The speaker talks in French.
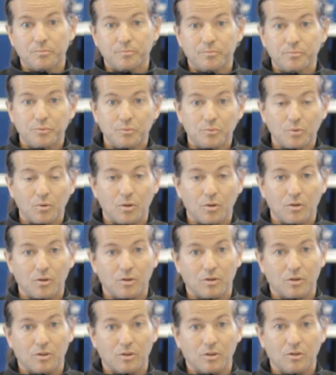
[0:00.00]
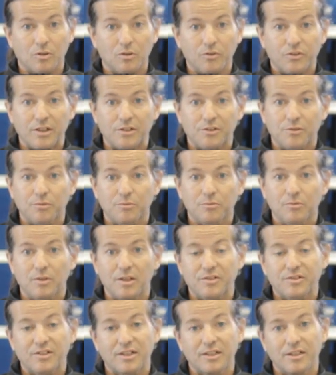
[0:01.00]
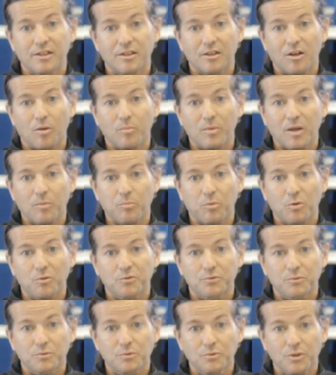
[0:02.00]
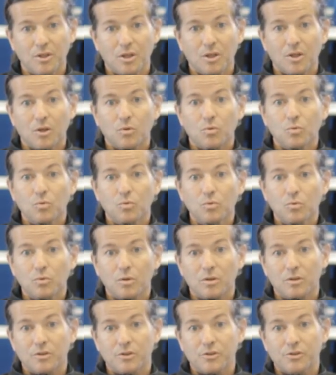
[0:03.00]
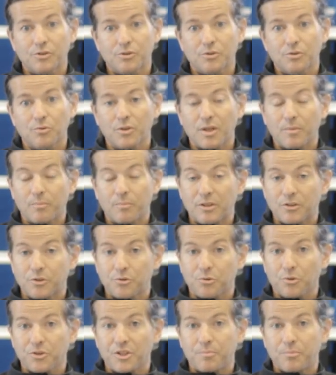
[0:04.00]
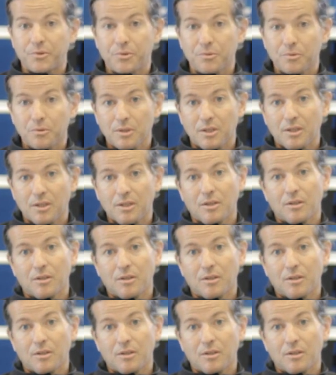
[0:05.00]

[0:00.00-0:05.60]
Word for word: pour quand elles sont installées en mer profonde ou ce qu'on appelle sur des pieux